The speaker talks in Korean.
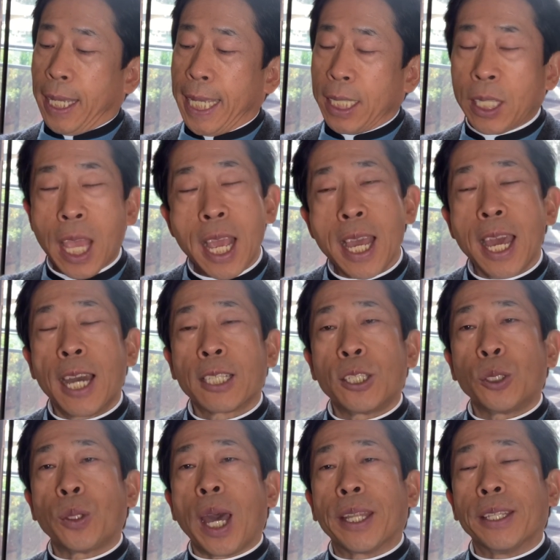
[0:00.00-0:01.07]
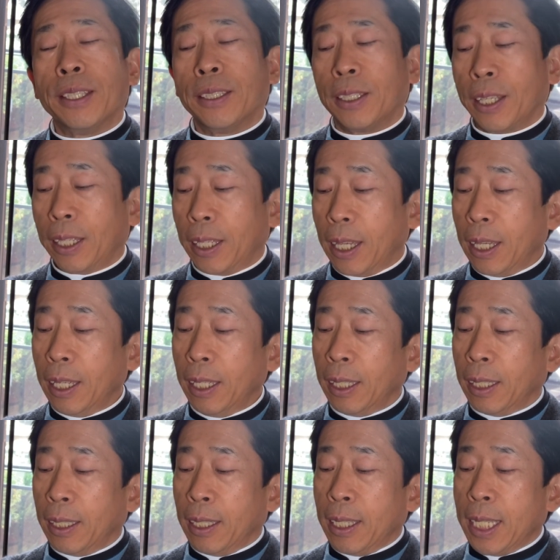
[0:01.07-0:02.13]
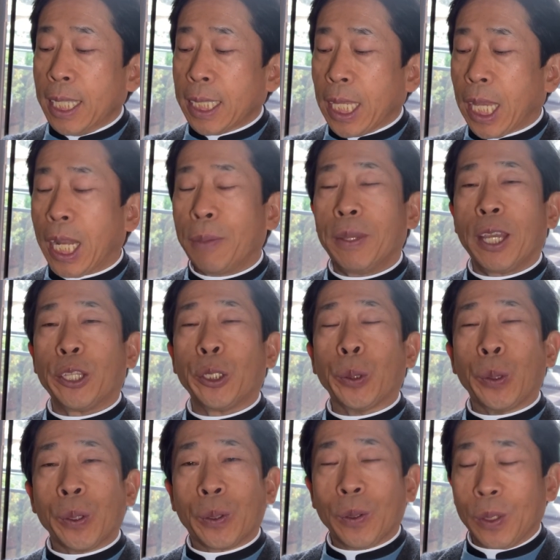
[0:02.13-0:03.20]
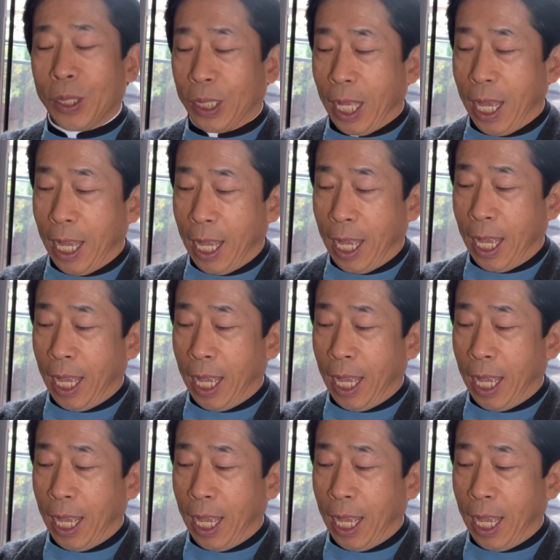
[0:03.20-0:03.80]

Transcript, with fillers: 생각지도 않은 때에 사람이 아들이 올 것이다.